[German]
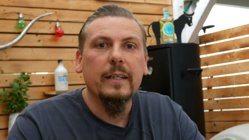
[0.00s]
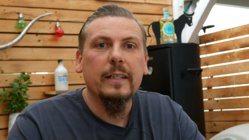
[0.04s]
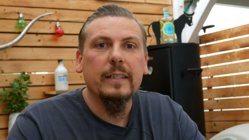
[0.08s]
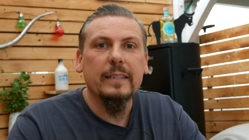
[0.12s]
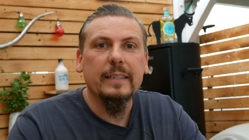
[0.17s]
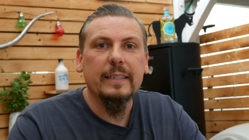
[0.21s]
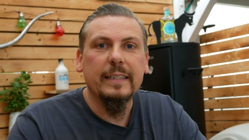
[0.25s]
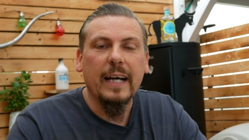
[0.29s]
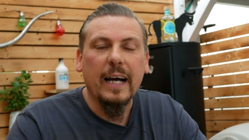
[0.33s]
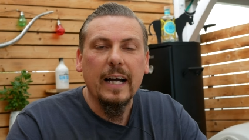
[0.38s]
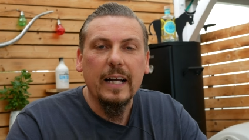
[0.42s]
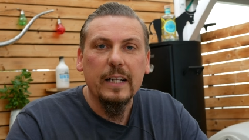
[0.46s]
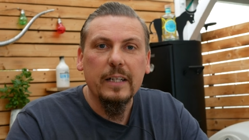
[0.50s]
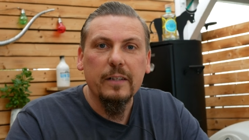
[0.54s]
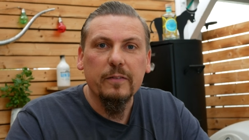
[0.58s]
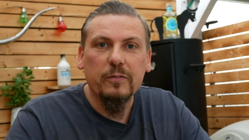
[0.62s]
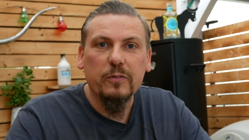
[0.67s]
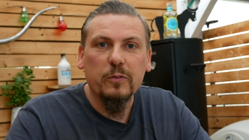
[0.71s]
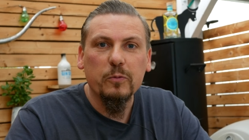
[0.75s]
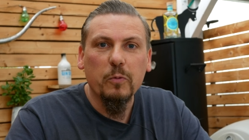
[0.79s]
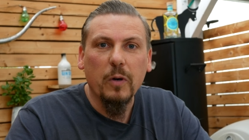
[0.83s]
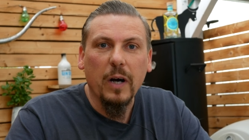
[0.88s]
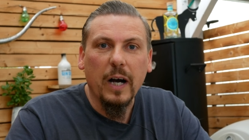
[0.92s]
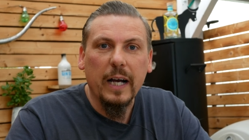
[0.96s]
Da
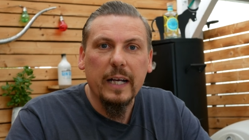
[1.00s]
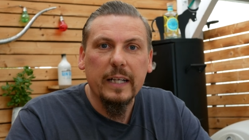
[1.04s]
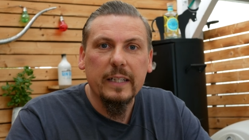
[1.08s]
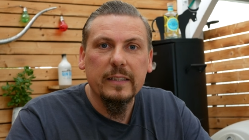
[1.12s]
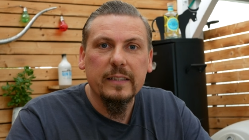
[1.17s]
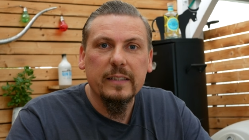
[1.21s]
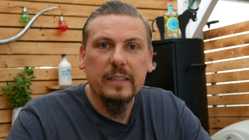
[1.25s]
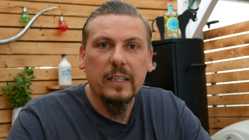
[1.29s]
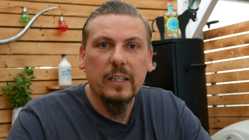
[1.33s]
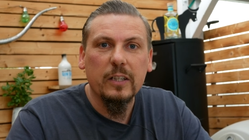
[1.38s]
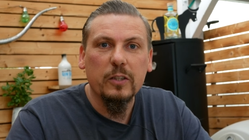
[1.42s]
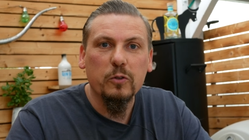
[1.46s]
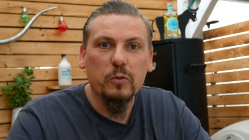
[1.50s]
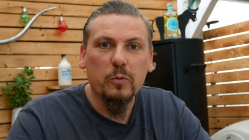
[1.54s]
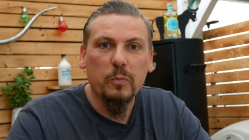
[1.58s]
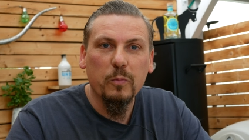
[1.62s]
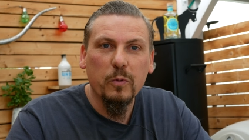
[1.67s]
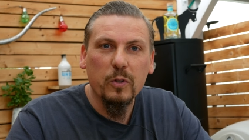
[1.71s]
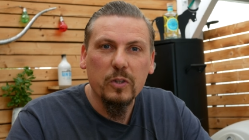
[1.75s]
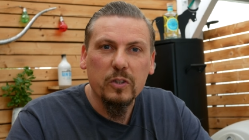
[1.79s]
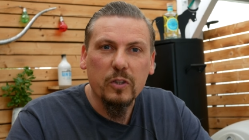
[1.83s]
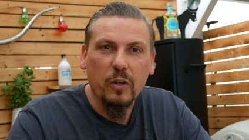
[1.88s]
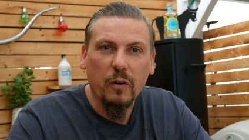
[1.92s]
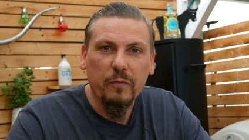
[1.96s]
hilft nur eins, du
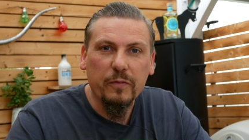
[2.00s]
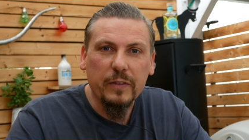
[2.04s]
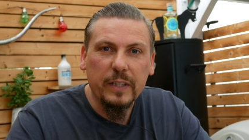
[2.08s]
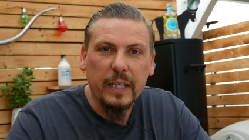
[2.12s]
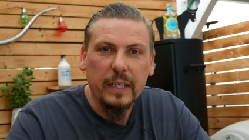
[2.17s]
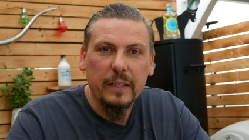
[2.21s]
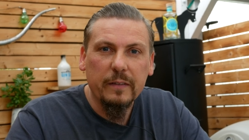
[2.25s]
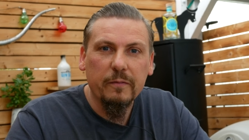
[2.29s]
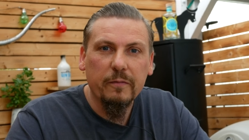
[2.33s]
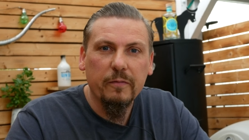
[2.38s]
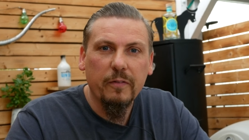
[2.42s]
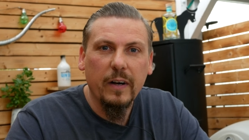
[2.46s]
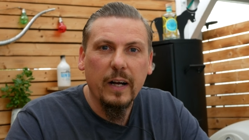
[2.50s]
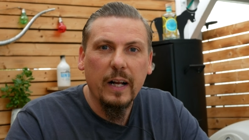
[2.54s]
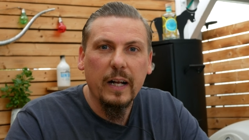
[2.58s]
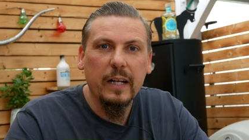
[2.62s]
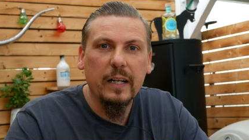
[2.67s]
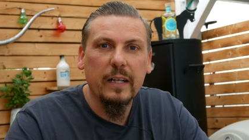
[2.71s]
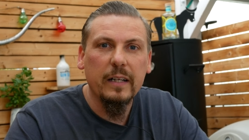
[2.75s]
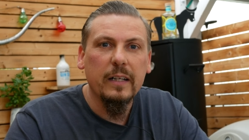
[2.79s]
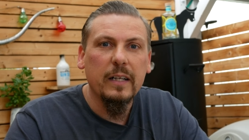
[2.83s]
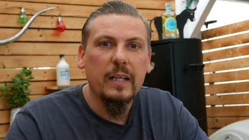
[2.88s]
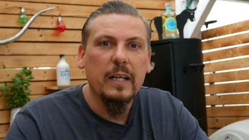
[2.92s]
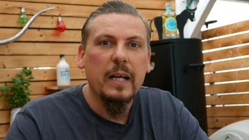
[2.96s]
musst auf jeden
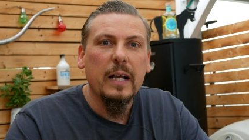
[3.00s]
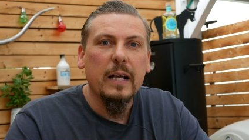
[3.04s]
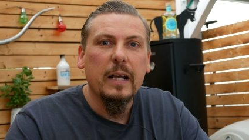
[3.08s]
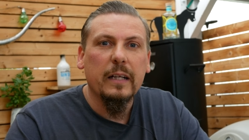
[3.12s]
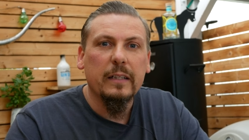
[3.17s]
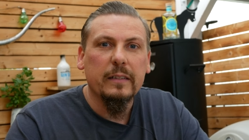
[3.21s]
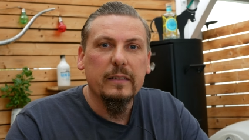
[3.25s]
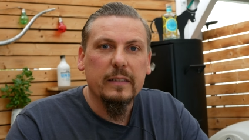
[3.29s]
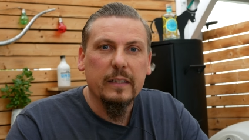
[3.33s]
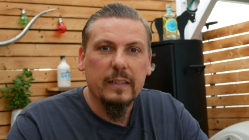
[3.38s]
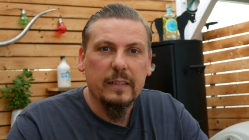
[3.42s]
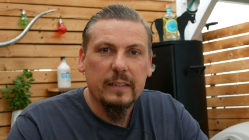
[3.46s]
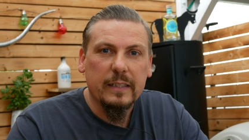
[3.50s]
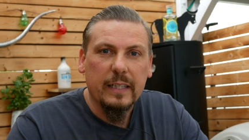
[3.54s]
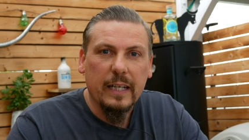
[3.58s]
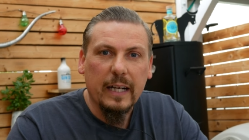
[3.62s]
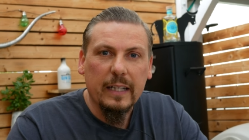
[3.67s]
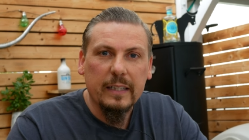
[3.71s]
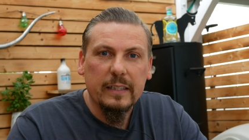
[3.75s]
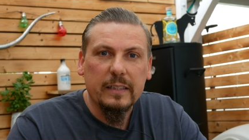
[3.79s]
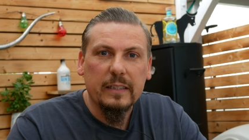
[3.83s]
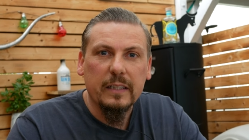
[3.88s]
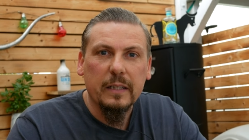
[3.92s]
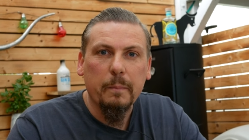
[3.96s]
Fall das
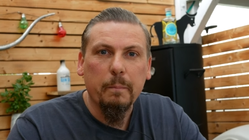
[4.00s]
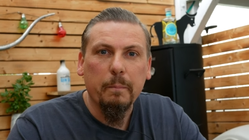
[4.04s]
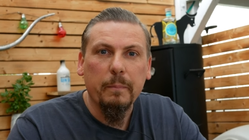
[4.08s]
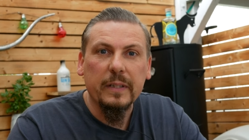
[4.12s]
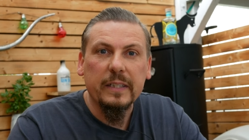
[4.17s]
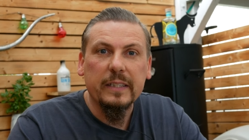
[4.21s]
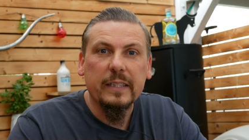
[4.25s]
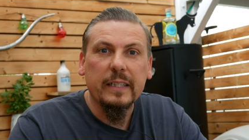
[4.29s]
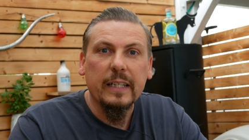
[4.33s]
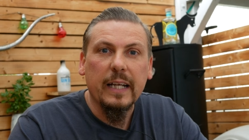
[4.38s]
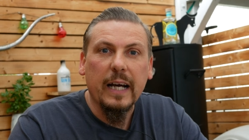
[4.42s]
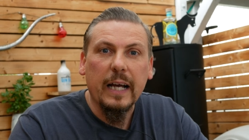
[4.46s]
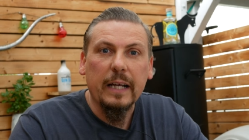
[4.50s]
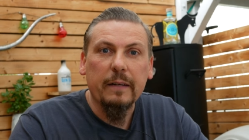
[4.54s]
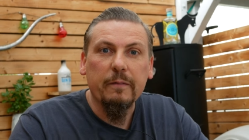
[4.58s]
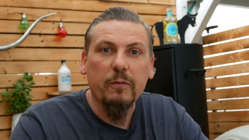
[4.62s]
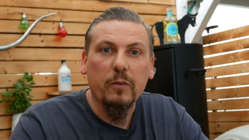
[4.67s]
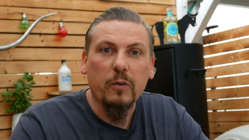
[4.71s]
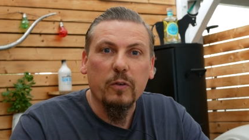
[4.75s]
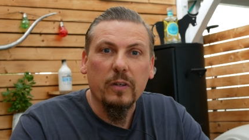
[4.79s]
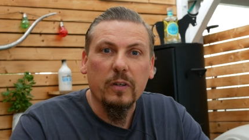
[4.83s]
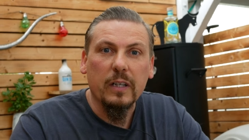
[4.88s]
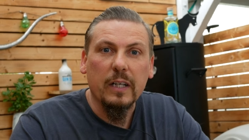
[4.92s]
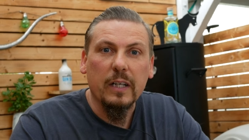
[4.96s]
Ganze ein bisschen
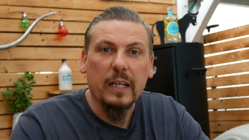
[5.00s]
einwirken